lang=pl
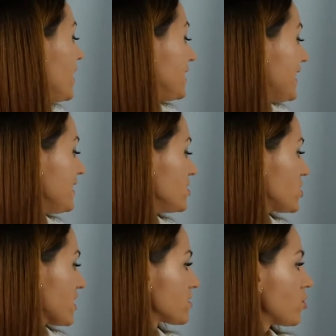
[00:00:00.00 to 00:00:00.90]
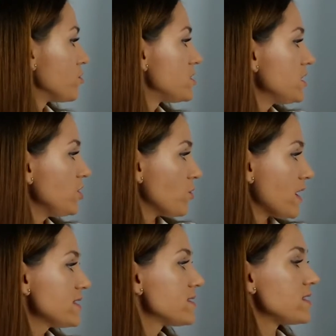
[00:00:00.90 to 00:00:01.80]
Jeden czas
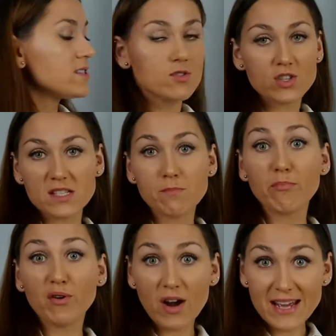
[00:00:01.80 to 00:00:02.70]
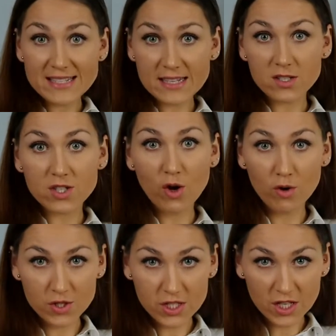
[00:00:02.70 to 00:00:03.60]
continuous jest to czas present
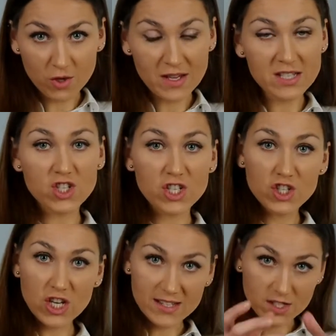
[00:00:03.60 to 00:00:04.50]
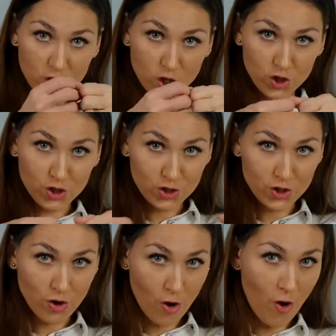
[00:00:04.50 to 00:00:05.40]
continuous, czyli czas
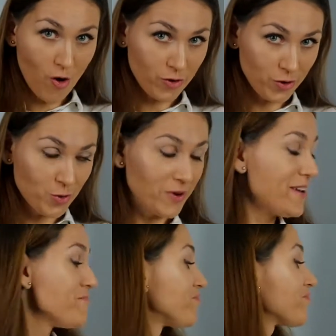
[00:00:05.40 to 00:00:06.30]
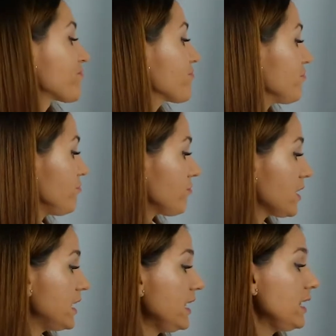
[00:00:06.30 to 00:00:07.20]
ciągły
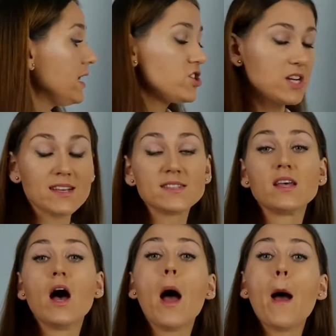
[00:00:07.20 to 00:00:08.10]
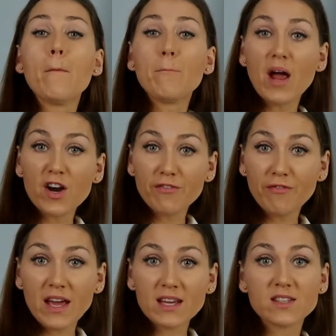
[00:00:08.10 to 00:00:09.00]
i czas
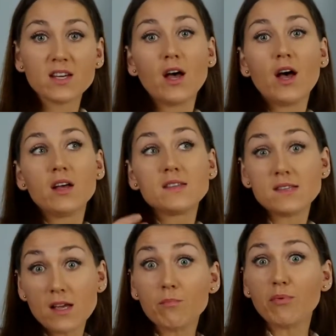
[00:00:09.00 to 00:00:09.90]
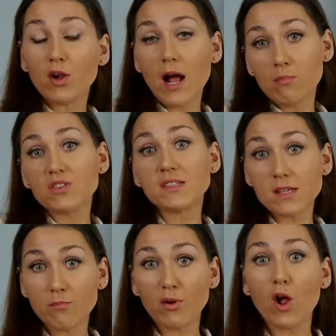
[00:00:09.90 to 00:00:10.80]
perfect simple albo
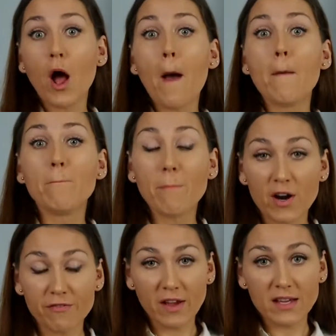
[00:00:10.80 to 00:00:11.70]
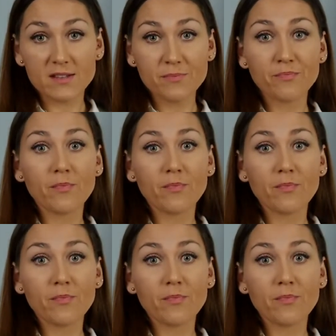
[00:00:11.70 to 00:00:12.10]
simple perfect.